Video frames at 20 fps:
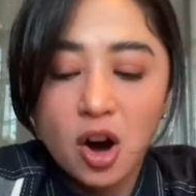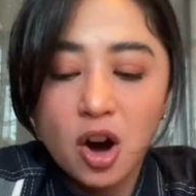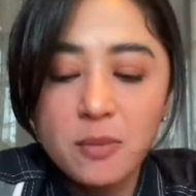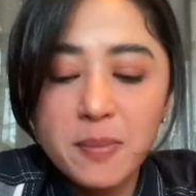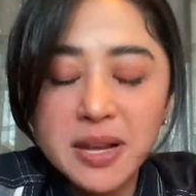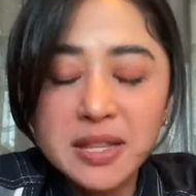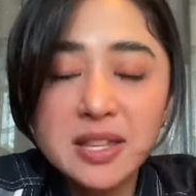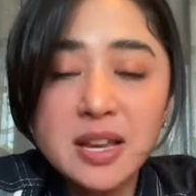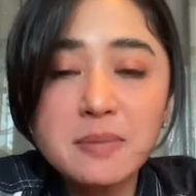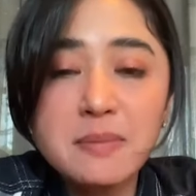
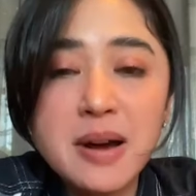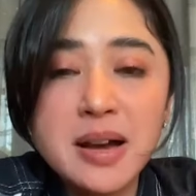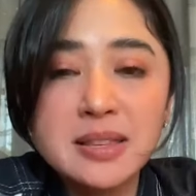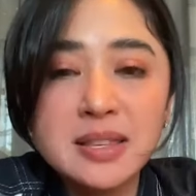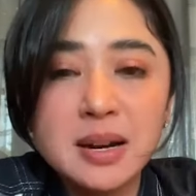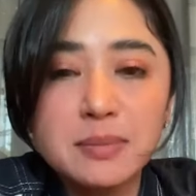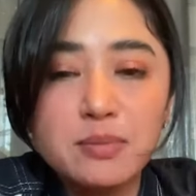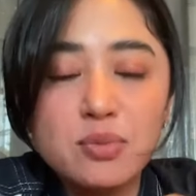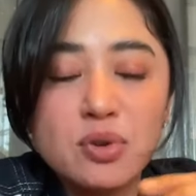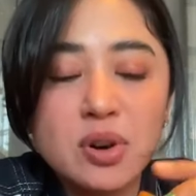obatnya
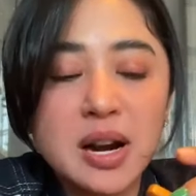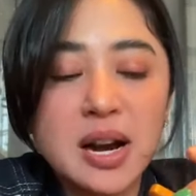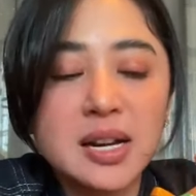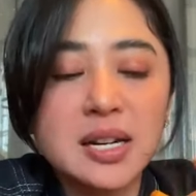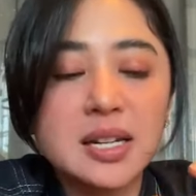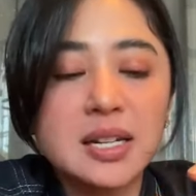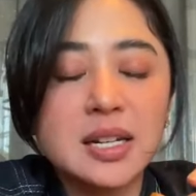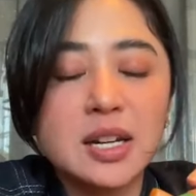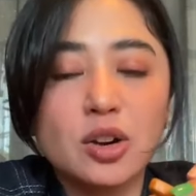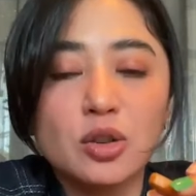banyak
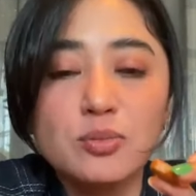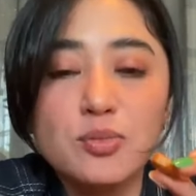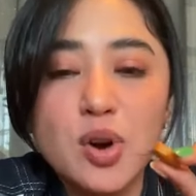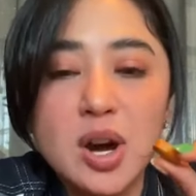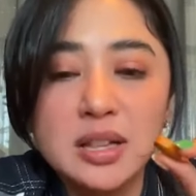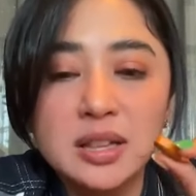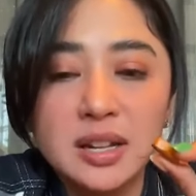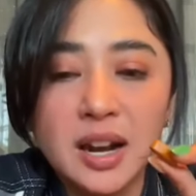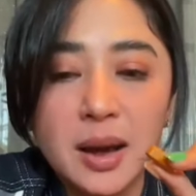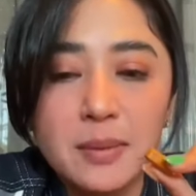bukan ini kalau
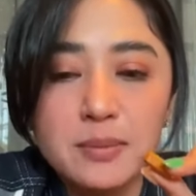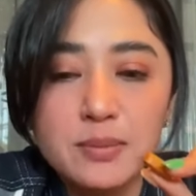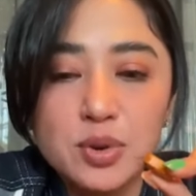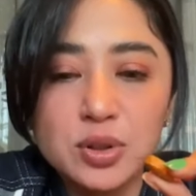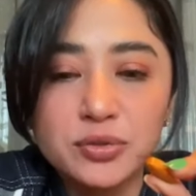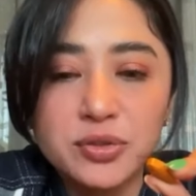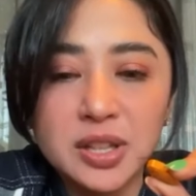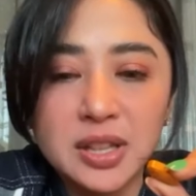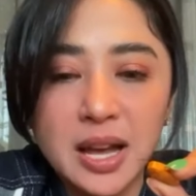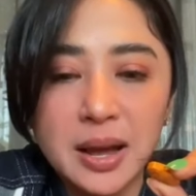buat
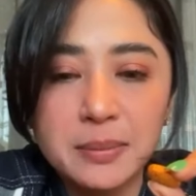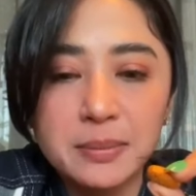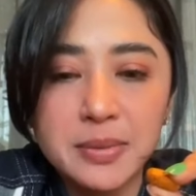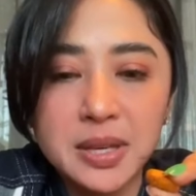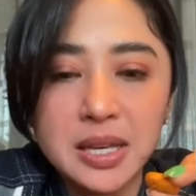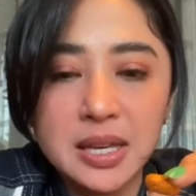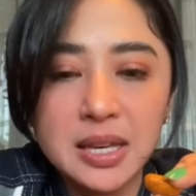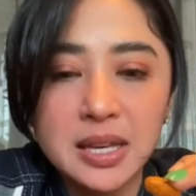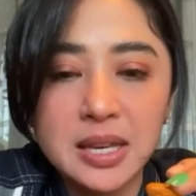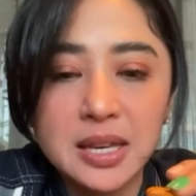rambut
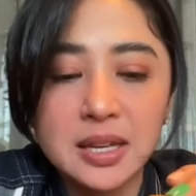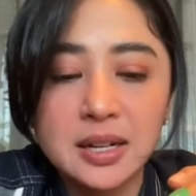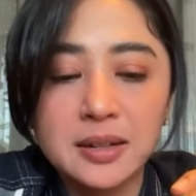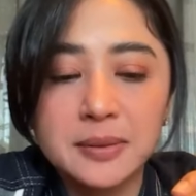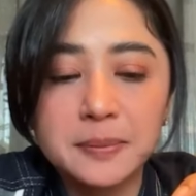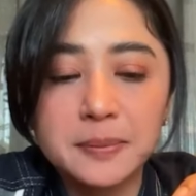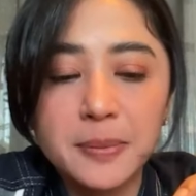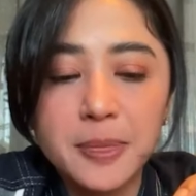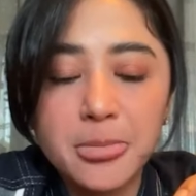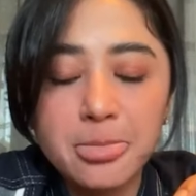
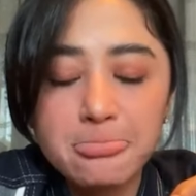vitamin